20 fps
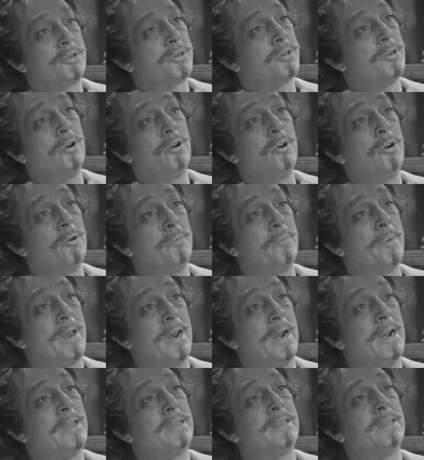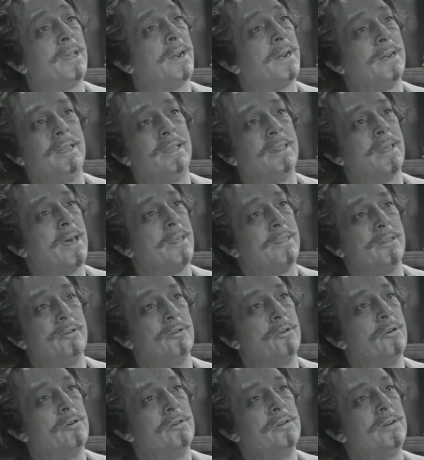solo para la eternidad
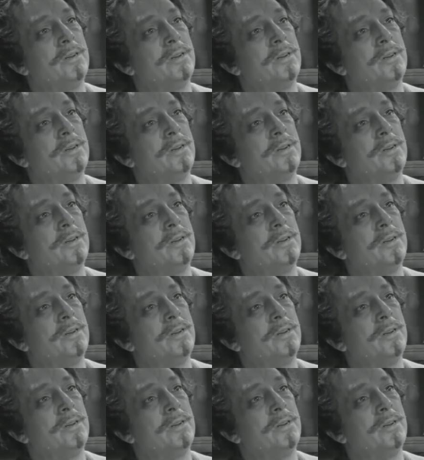no.